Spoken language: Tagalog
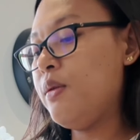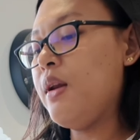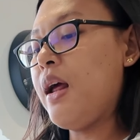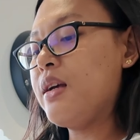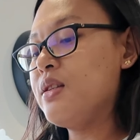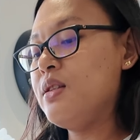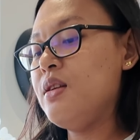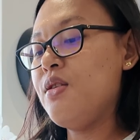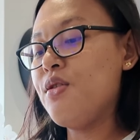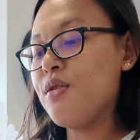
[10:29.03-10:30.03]
relax
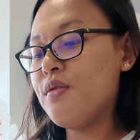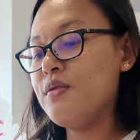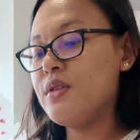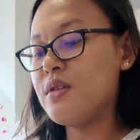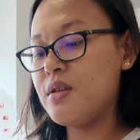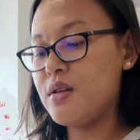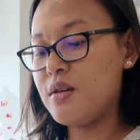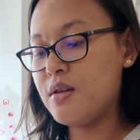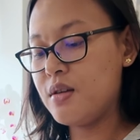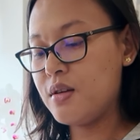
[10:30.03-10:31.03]
the nerves
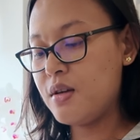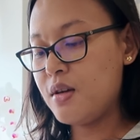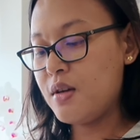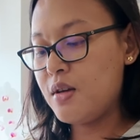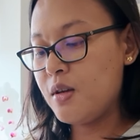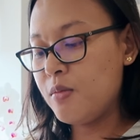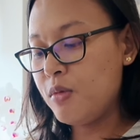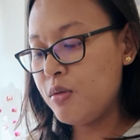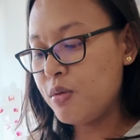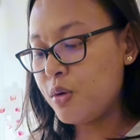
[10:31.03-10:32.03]

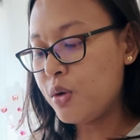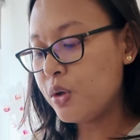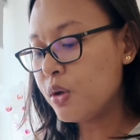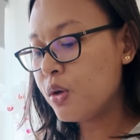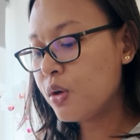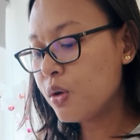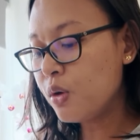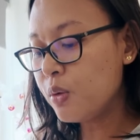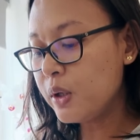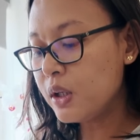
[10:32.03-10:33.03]
before
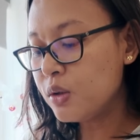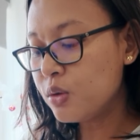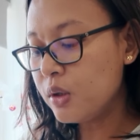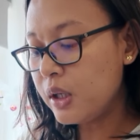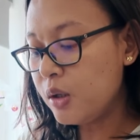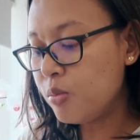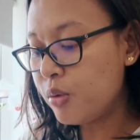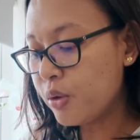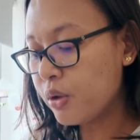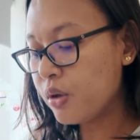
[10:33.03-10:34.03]
going into
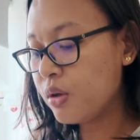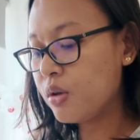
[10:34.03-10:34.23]
labor.